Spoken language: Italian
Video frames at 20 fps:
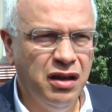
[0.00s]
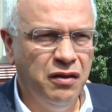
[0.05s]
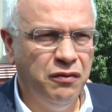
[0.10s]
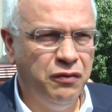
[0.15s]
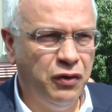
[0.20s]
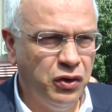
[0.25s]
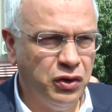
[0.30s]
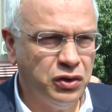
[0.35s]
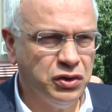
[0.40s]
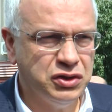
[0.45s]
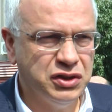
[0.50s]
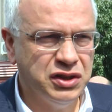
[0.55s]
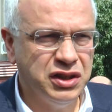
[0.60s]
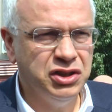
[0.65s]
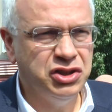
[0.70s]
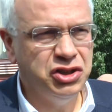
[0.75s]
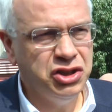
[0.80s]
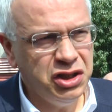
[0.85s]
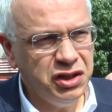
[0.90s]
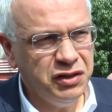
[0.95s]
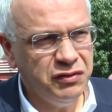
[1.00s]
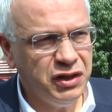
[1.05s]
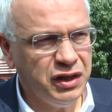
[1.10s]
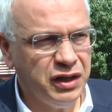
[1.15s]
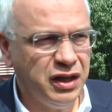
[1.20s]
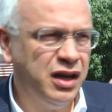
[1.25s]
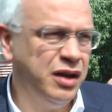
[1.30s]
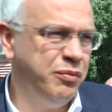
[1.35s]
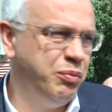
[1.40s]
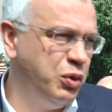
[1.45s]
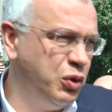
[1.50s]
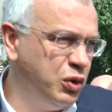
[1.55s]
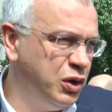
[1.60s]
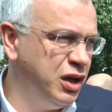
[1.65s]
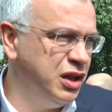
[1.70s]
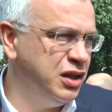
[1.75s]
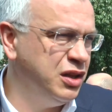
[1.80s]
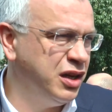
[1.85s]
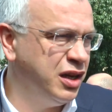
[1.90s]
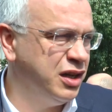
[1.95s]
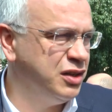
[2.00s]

forze civiche e politiche